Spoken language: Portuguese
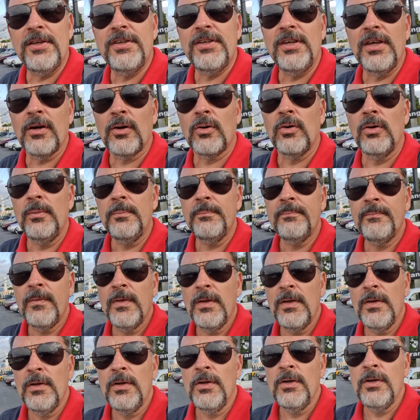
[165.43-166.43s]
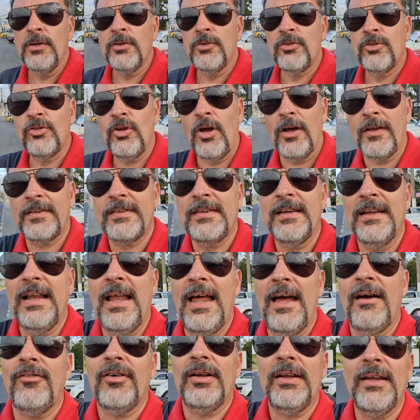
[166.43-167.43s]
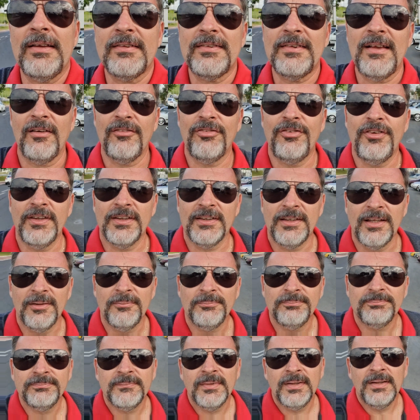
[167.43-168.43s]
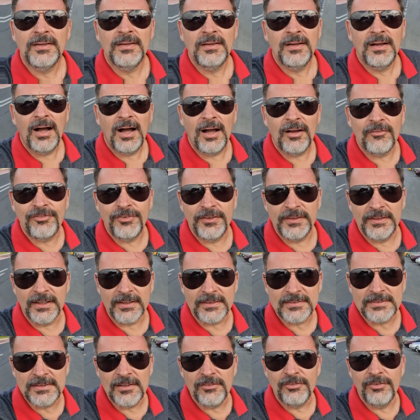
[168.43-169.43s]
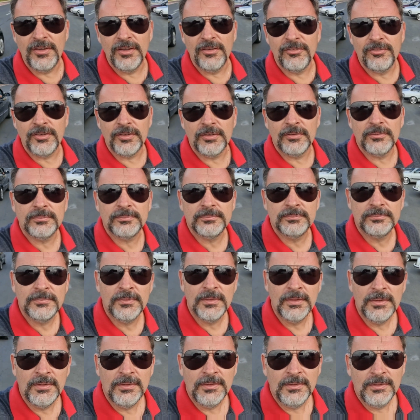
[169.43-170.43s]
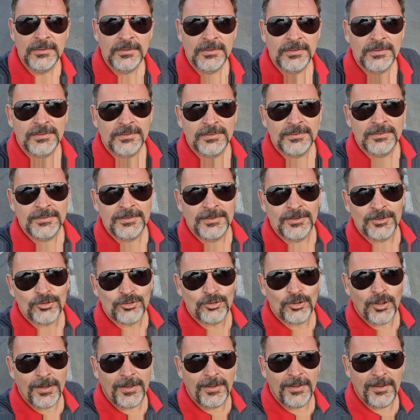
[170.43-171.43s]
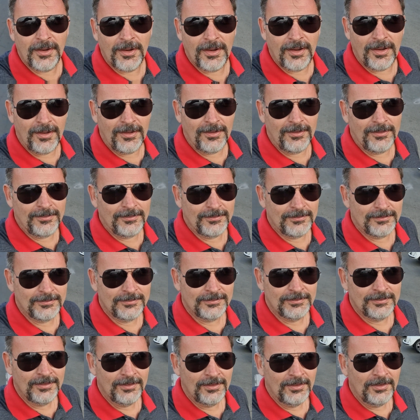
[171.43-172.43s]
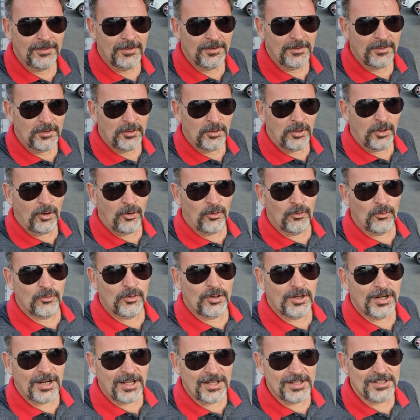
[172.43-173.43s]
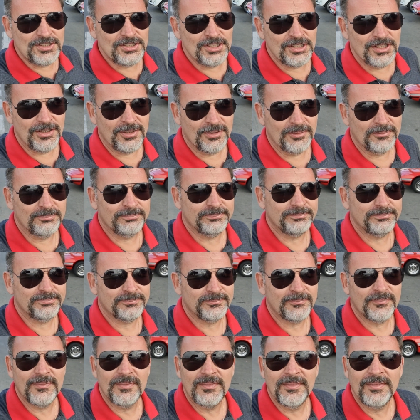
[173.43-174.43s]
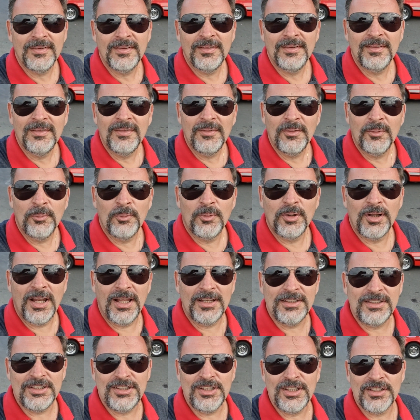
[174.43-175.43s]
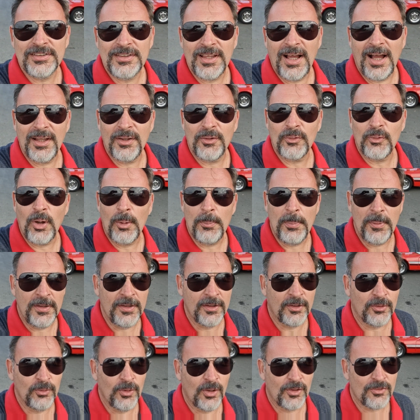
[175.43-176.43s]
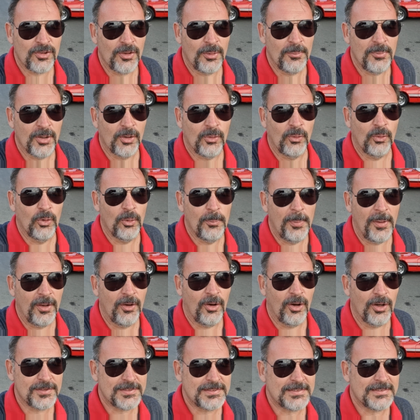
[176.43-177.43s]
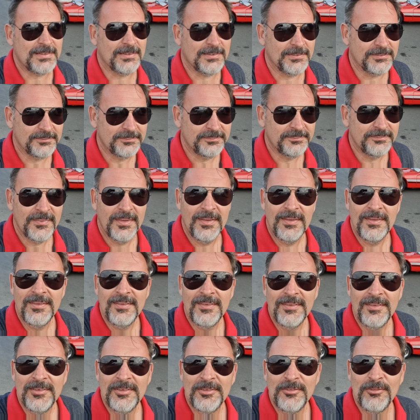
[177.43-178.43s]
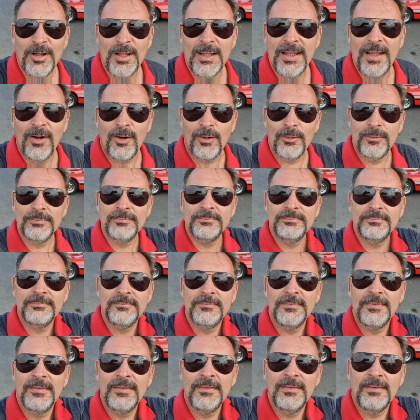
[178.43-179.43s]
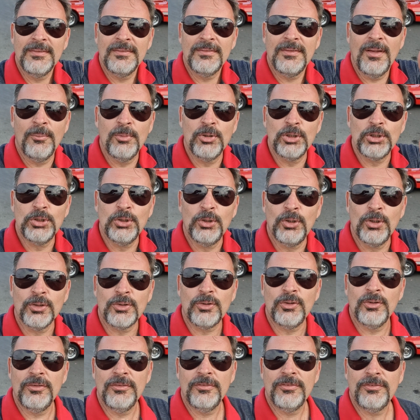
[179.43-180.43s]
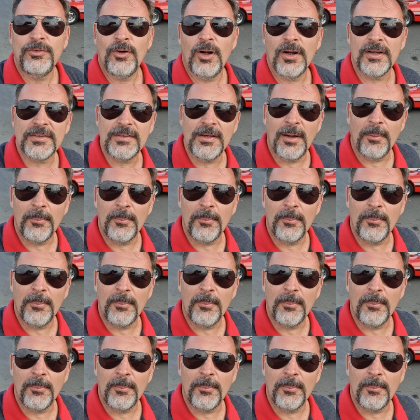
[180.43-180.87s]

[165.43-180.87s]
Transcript: digo, só se leva dessa vida a vida que se vive. Isso aí é, é um grande um grande ditado que eu aprendi com o nosso amigo Rubem Osta. Valeu? Tamo junto, forte